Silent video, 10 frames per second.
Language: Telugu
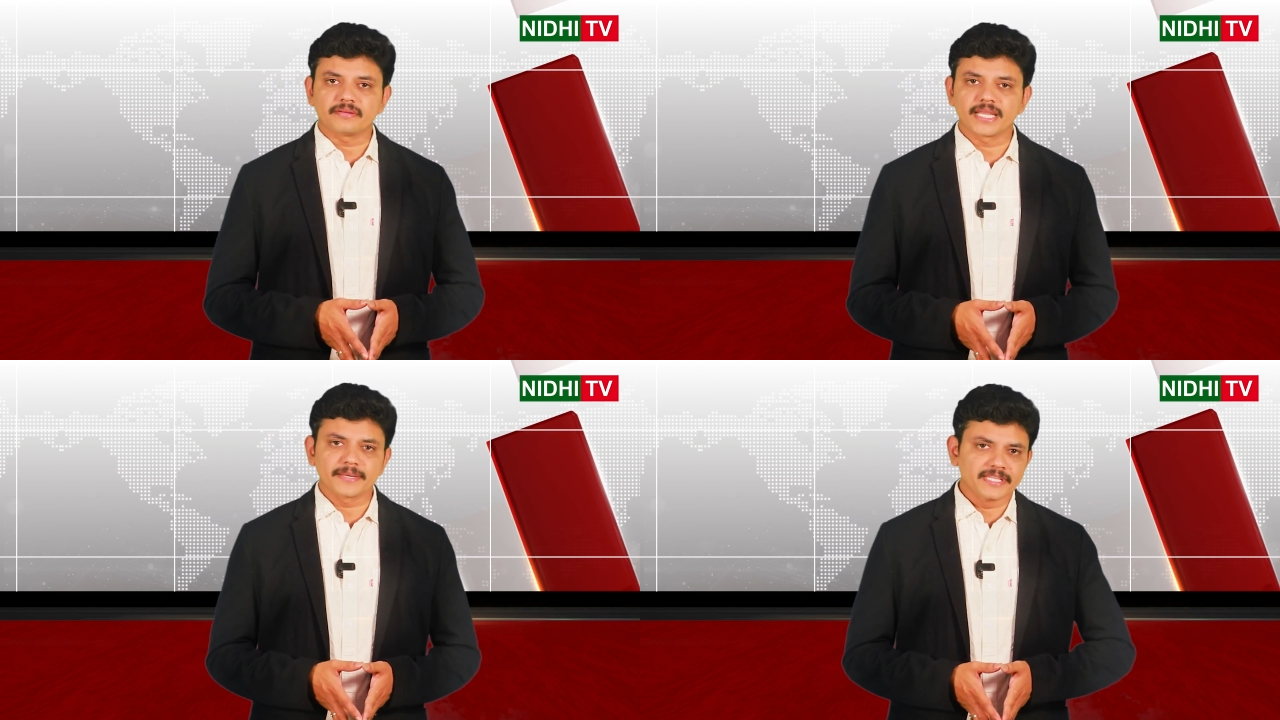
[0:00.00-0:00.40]

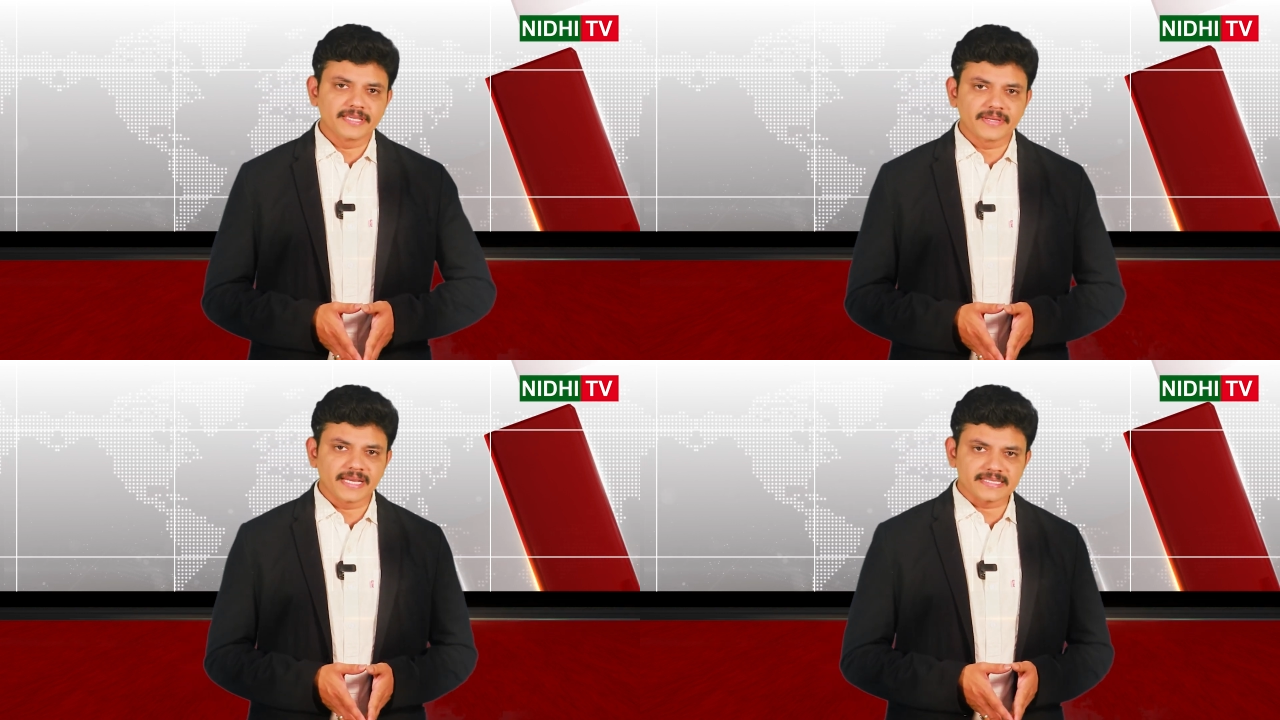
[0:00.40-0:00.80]
నలభై
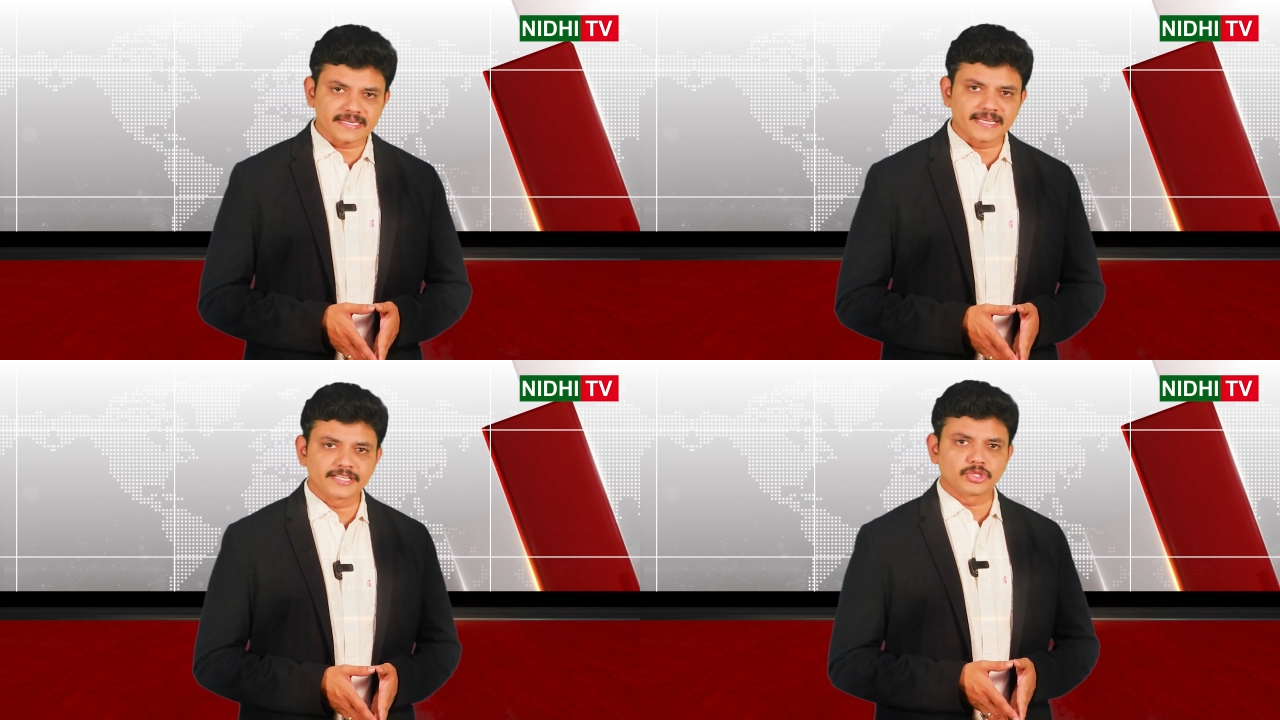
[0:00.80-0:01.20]
ఏళ్లుగా
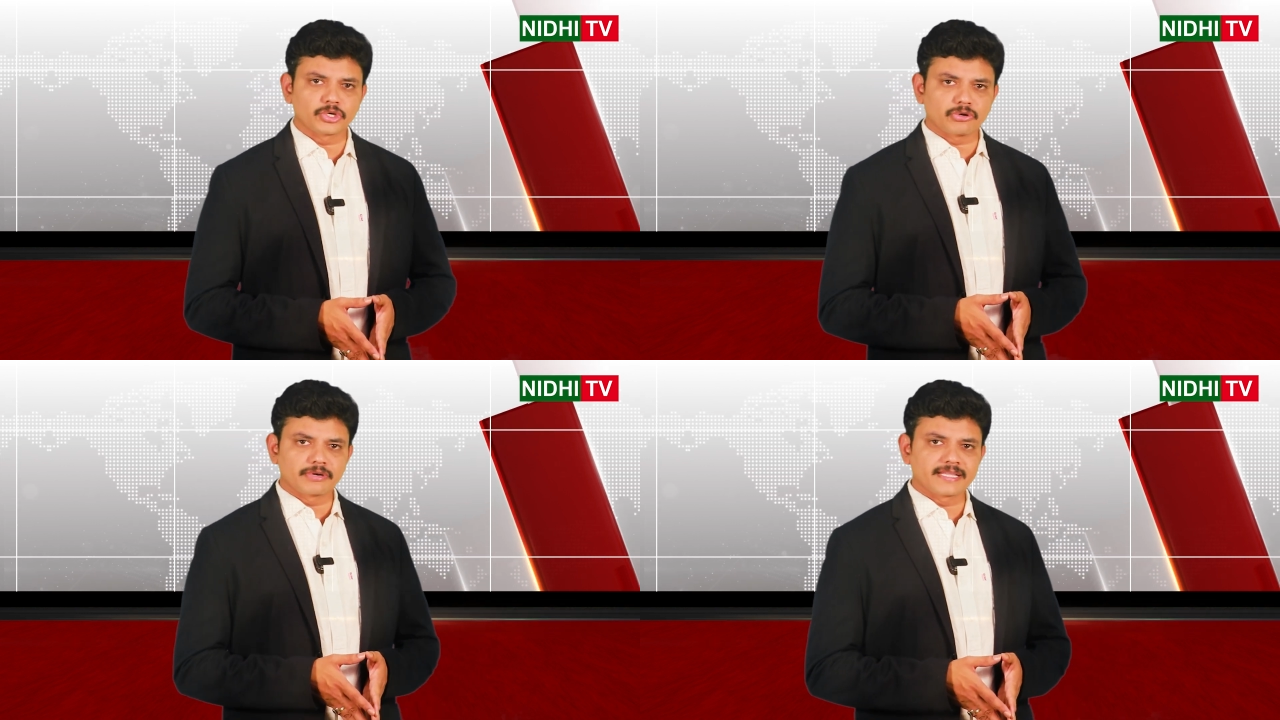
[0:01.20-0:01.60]
చట్టానికి
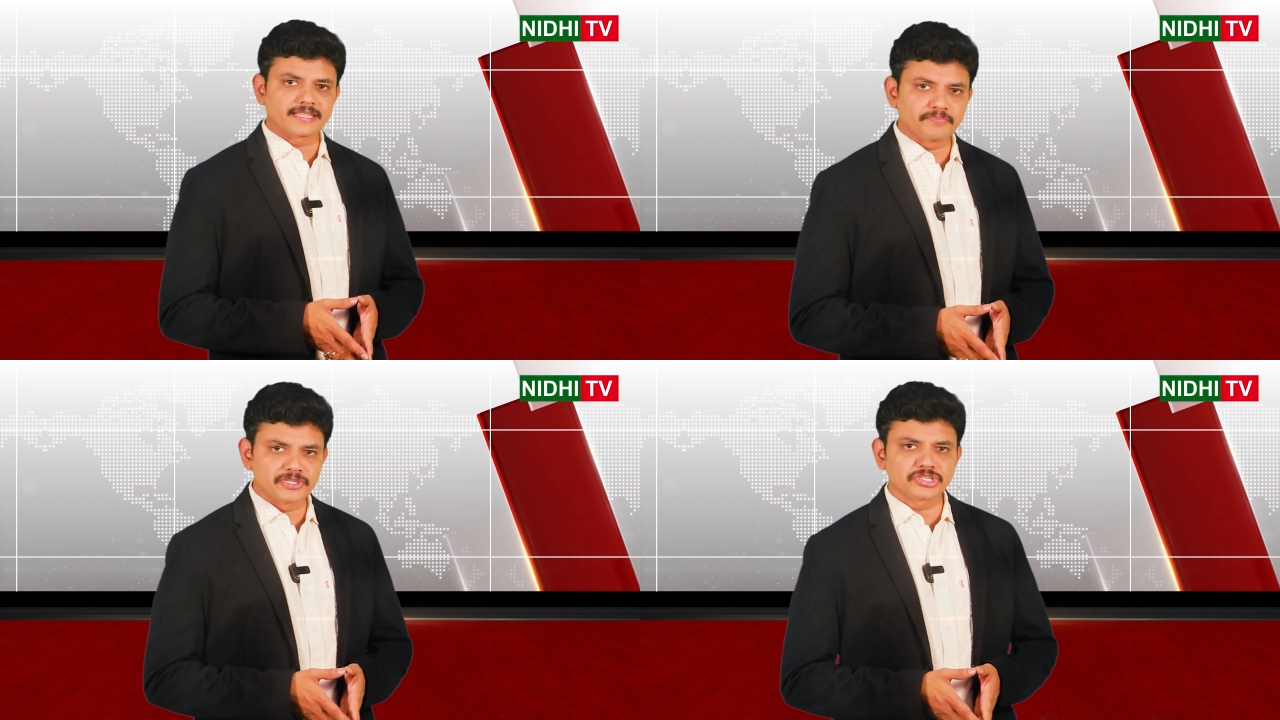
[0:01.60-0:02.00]
దొరకకుండా
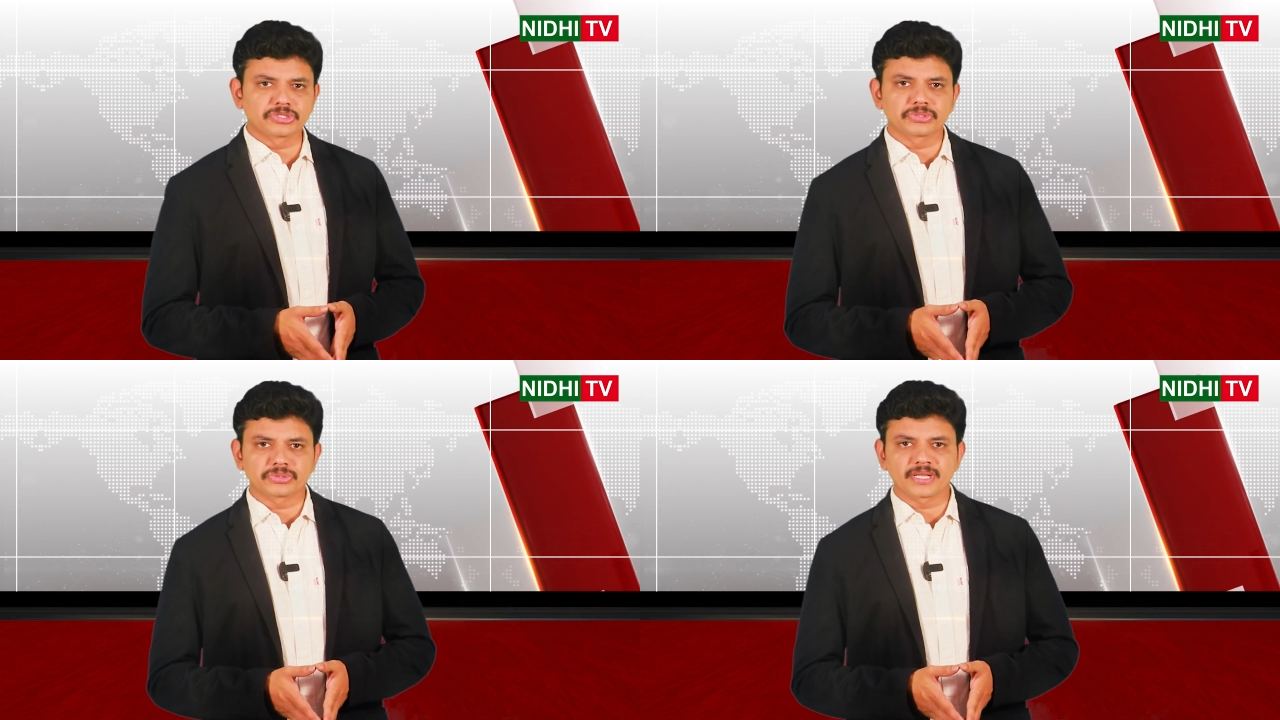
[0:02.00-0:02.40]
తప్పించుకు
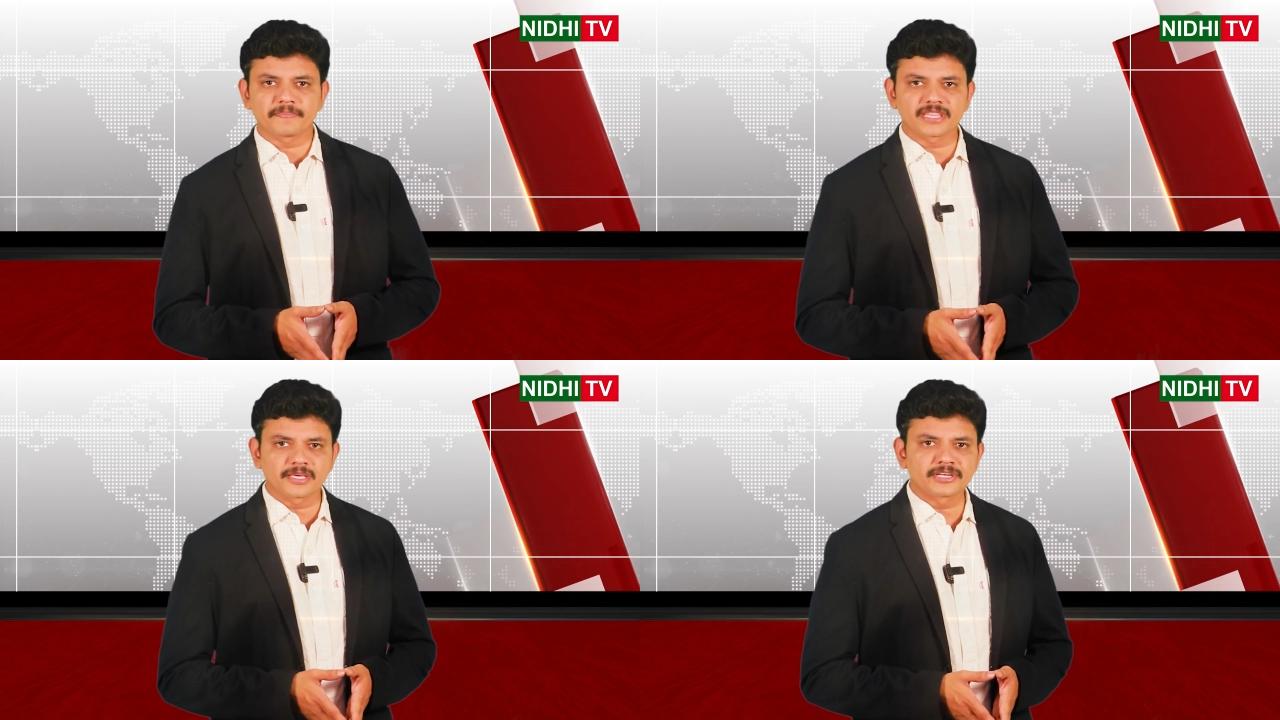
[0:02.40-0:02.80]
తిరుగుతున్న
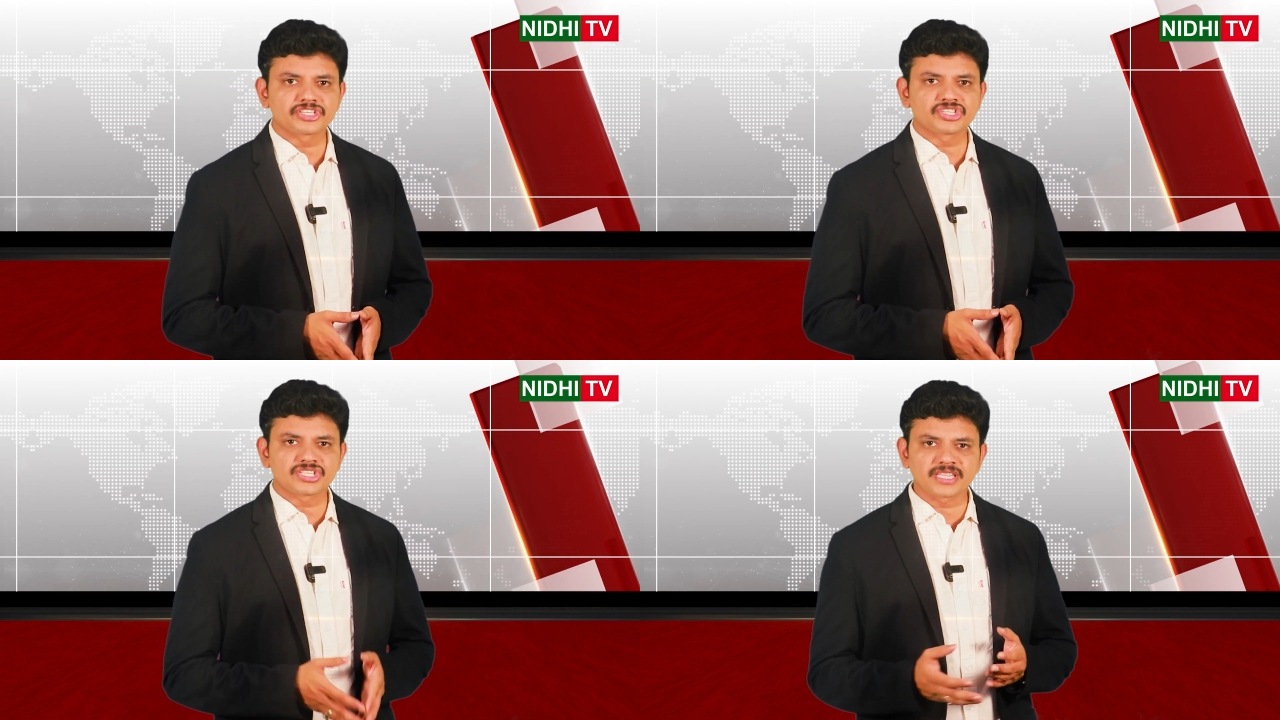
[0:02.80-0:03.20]
పెద్ద
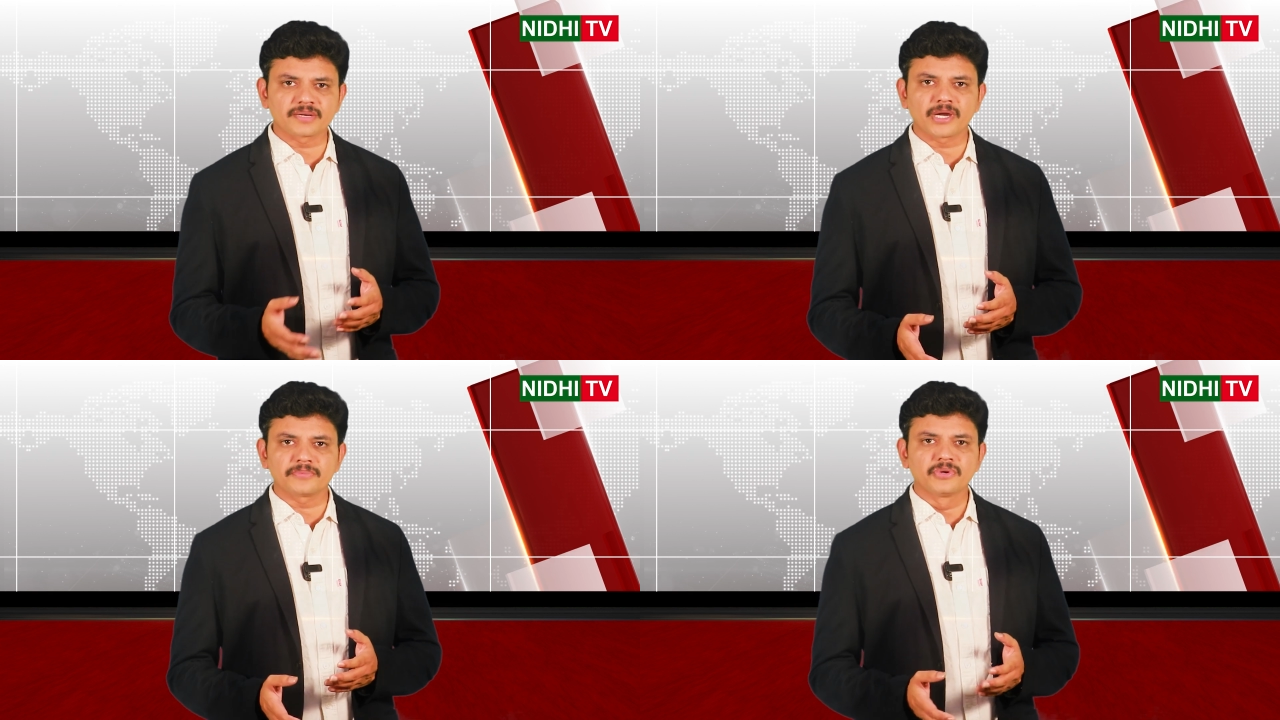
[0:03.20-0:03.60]
మనిషి
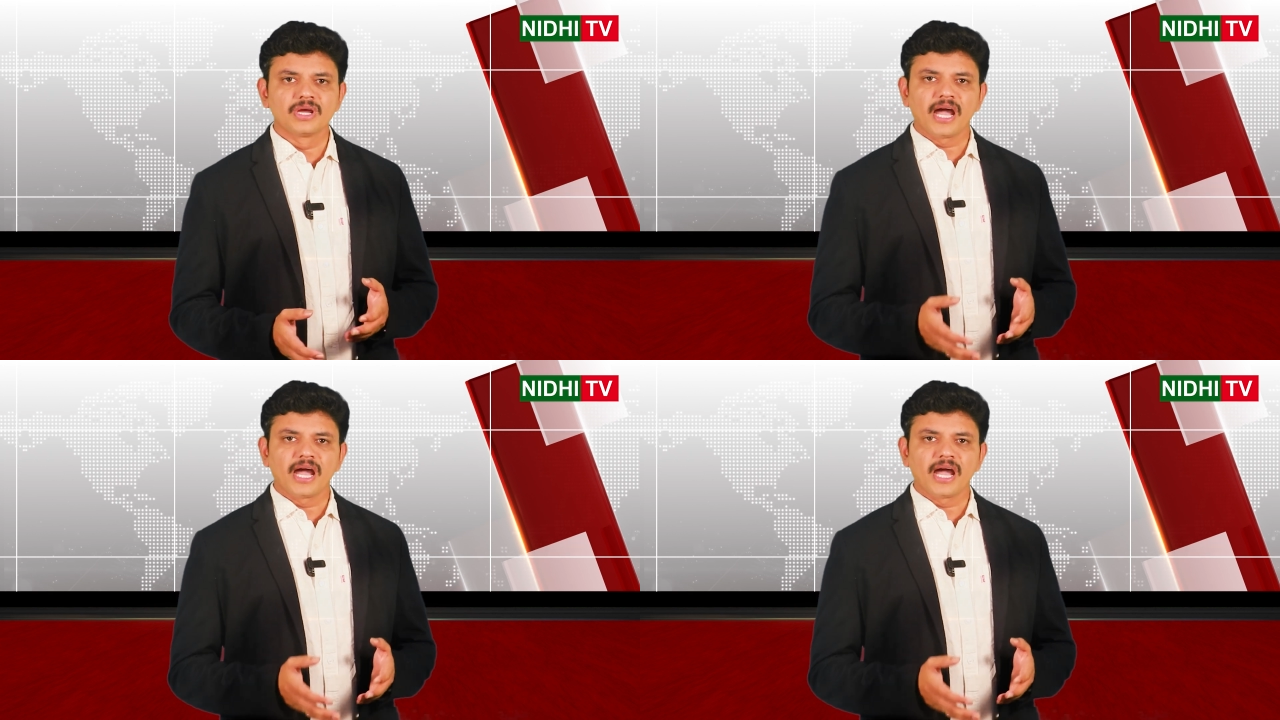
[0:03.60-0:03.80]
చంద్రబాబు